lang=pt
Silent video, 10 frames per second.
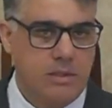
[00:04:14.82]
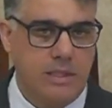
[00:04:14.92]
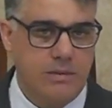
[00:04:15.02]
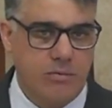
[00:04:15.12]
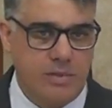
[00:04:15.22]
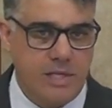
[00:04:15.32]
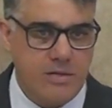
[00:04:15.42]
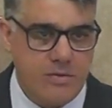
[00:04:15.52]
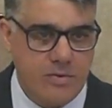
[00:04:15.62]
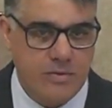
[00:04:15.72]
eh, do
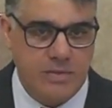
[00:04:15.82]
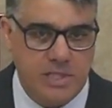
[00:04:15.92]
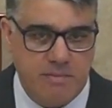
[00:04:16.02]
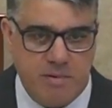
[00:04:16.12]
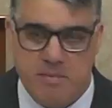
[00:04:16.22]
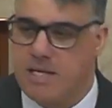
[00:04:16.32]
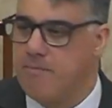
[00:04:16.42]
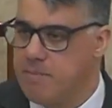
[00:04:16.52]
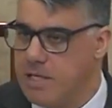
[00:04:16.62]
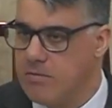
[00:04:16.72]
texto de 1
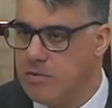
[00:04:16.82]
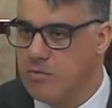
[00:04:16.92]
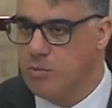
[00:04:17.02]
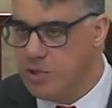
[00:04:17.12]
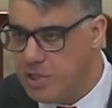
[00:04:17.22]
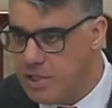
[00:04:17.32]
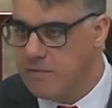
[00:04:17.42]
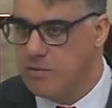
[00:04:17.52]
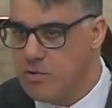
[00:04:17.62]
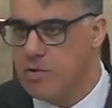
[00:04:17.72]
Pedro e o
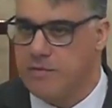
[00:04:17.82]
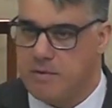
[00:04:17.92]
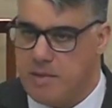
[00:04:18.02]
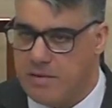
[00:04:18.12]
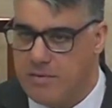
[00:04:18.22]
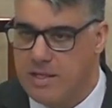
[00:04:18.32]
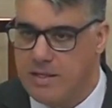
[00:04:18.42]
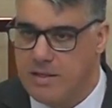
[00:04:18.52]
motivo do sofrimento.